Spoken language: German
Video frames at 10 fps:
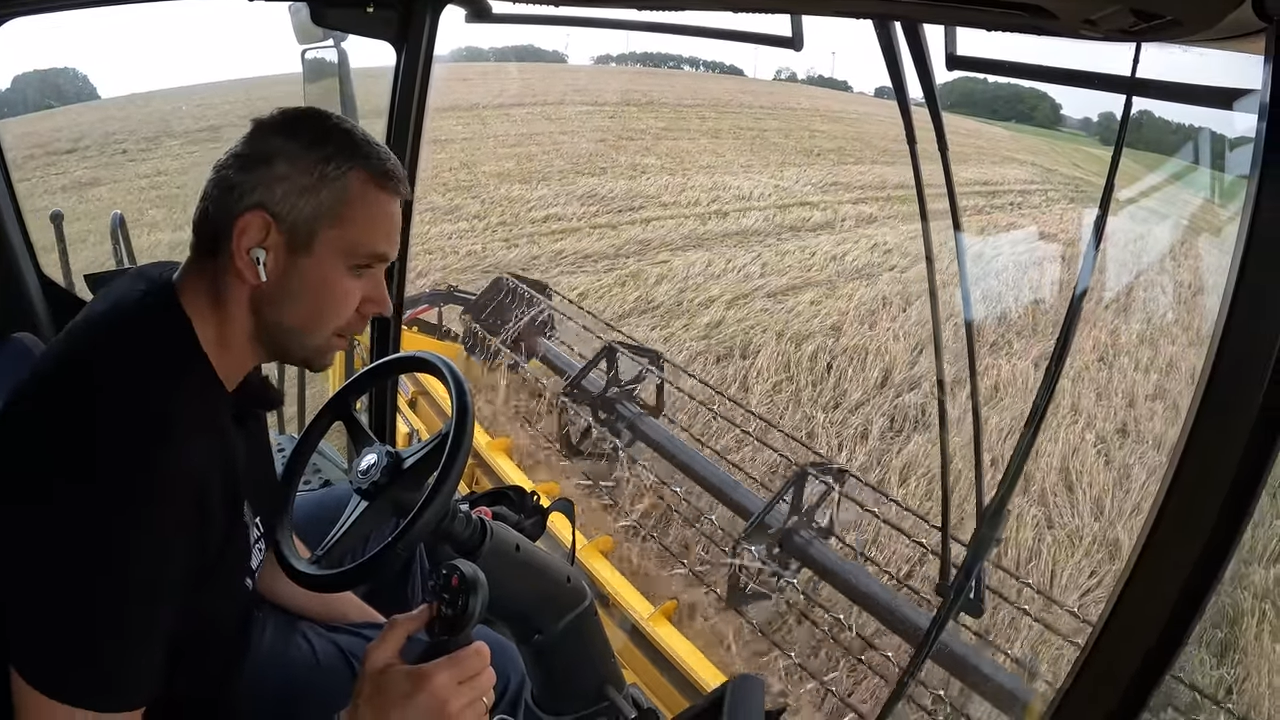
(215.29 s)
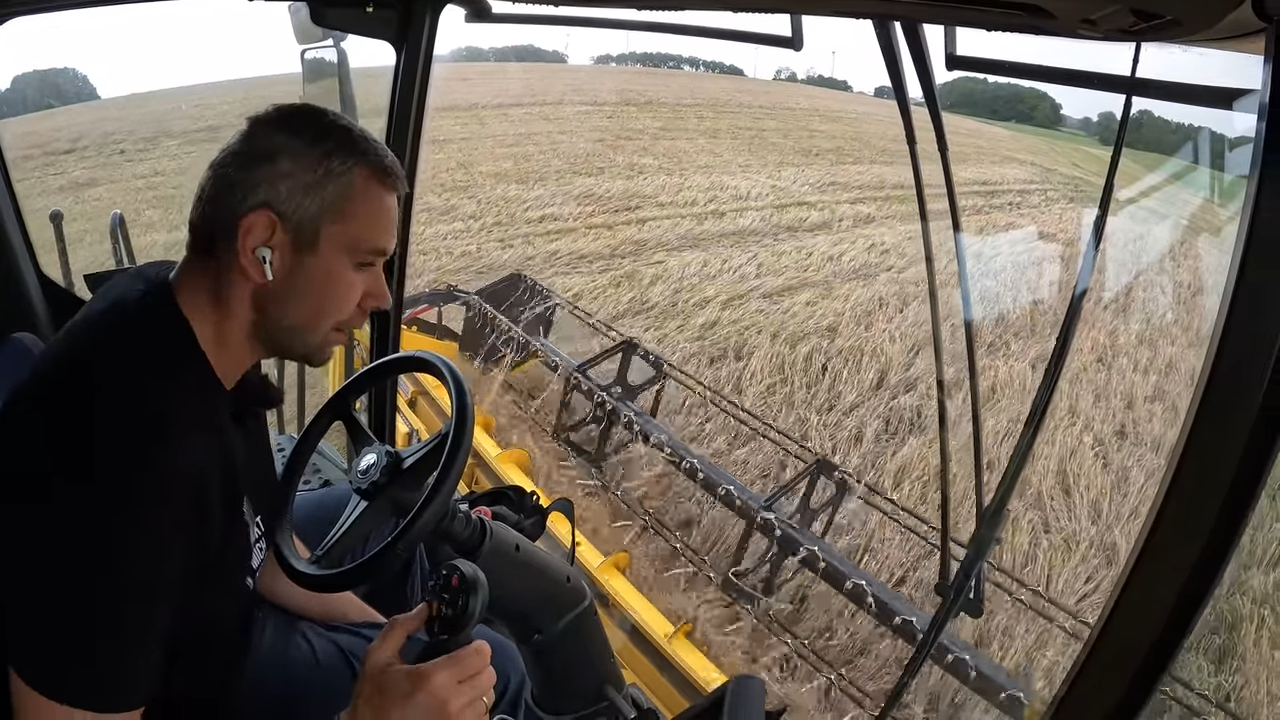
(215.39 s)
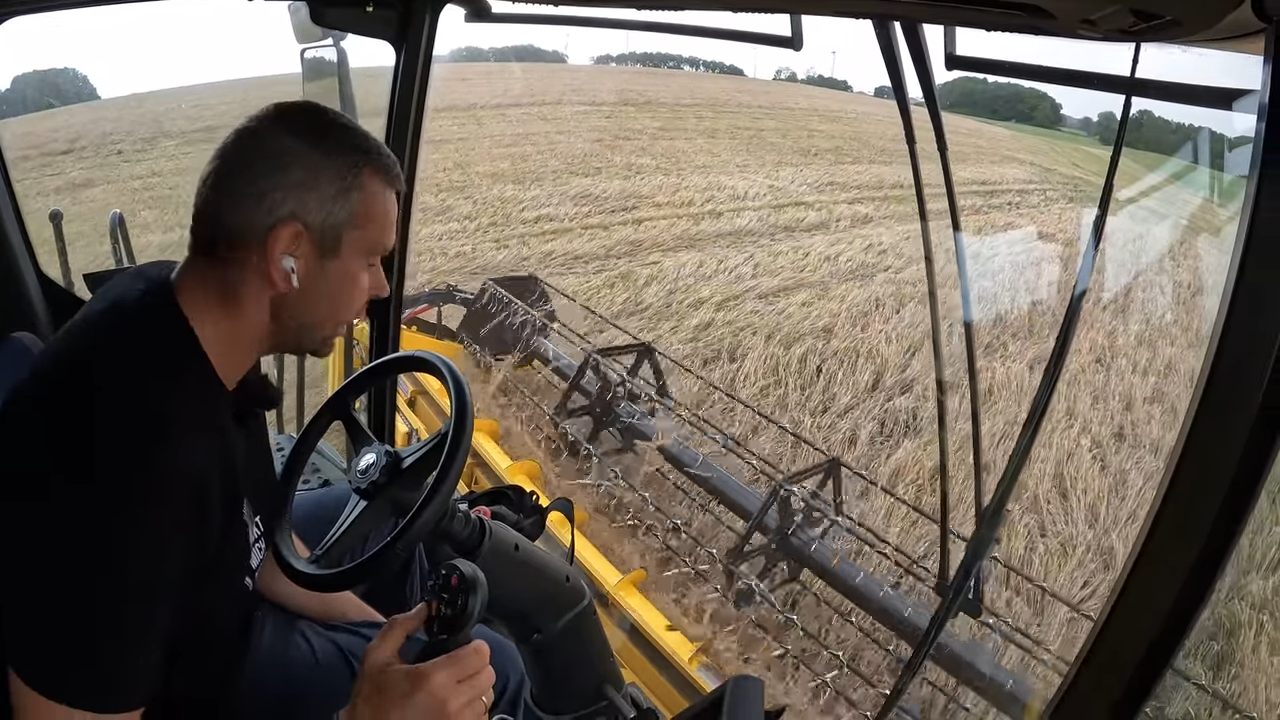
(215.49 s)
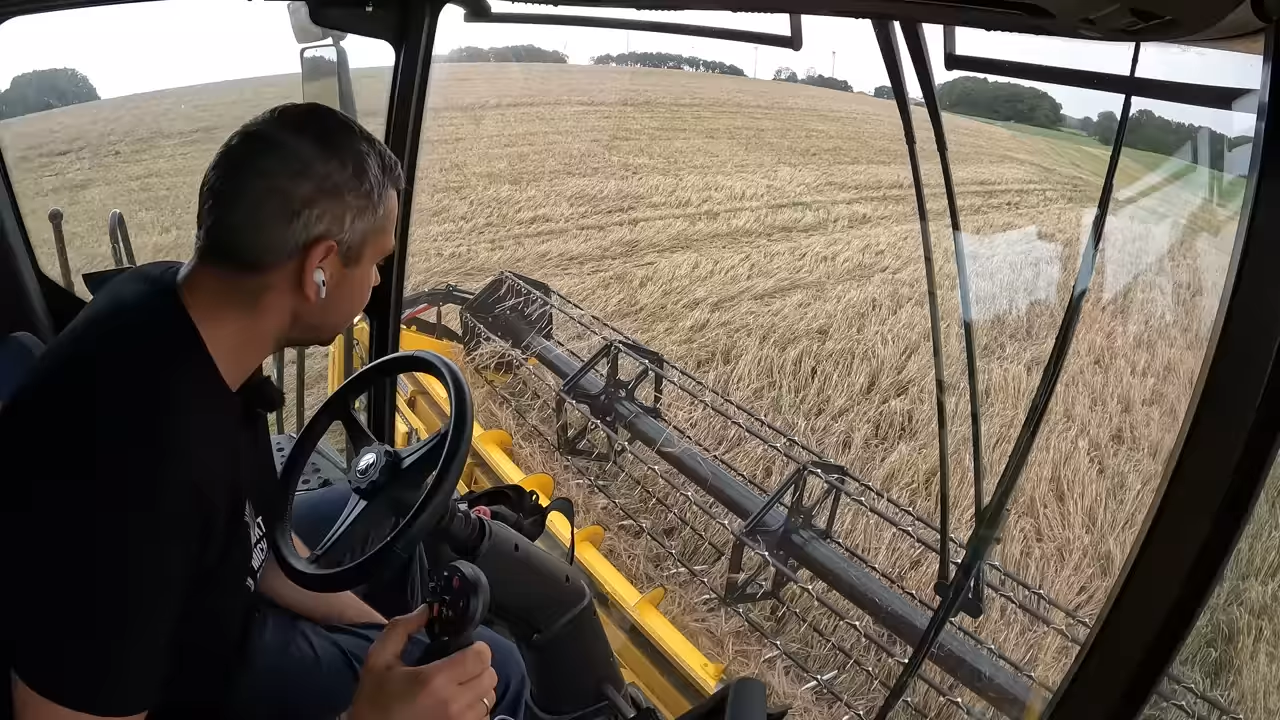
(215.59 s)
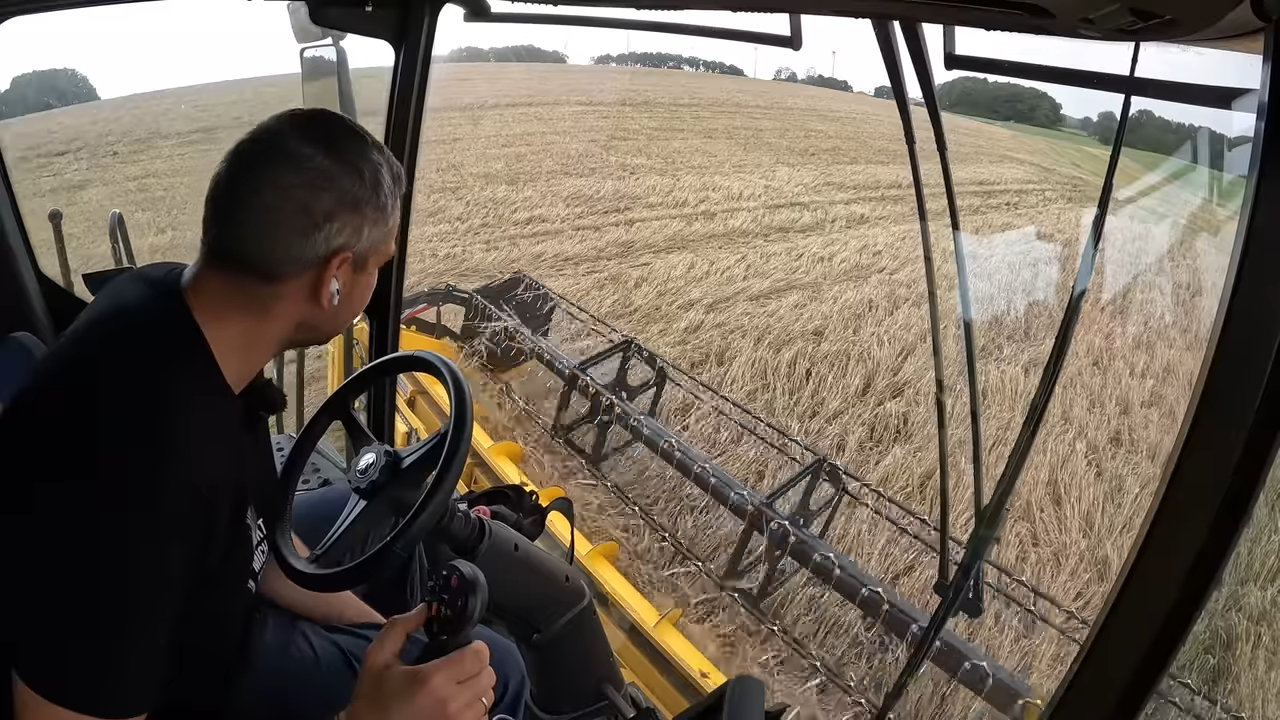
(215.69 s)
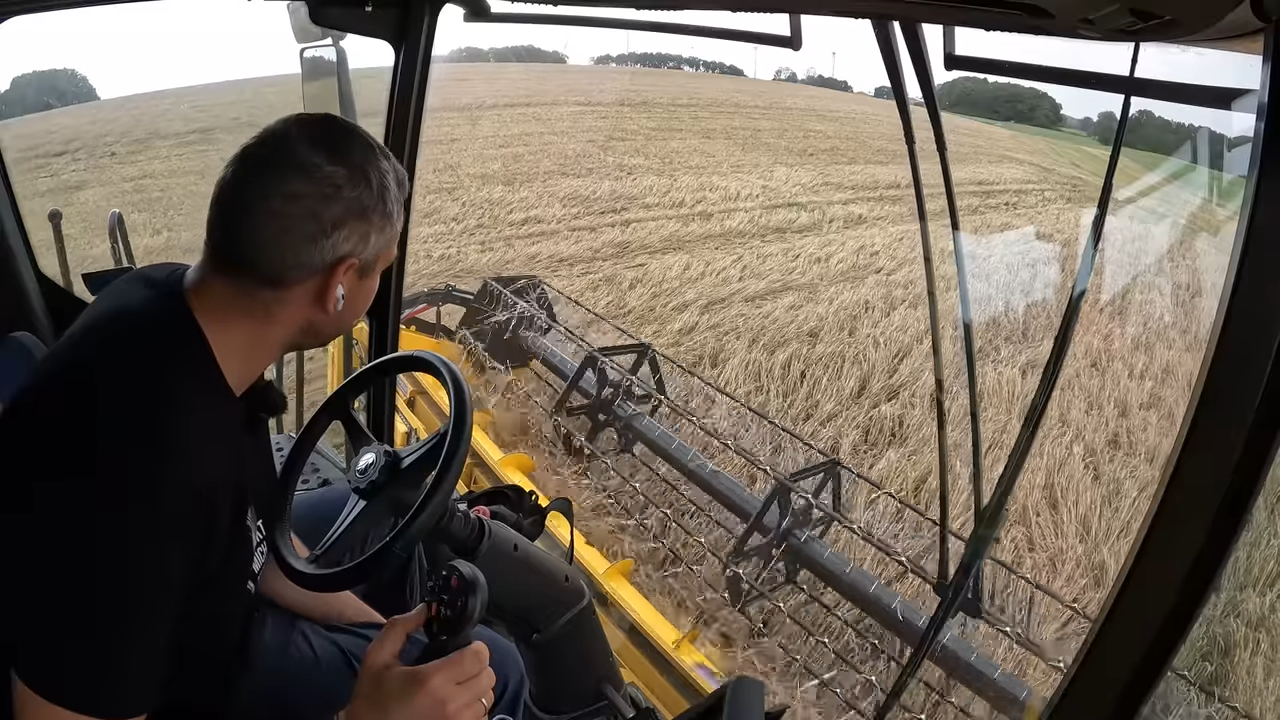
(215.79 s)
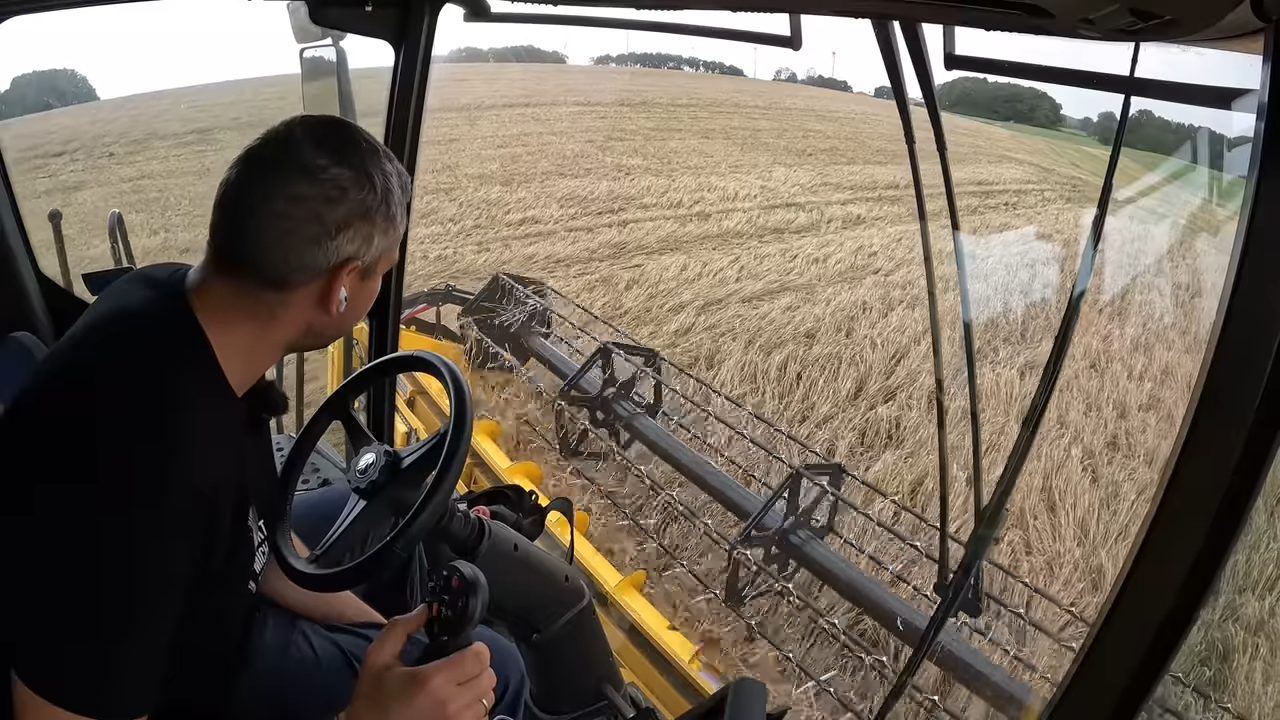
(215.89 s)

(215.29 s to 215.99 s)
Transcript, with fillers: Er ist aber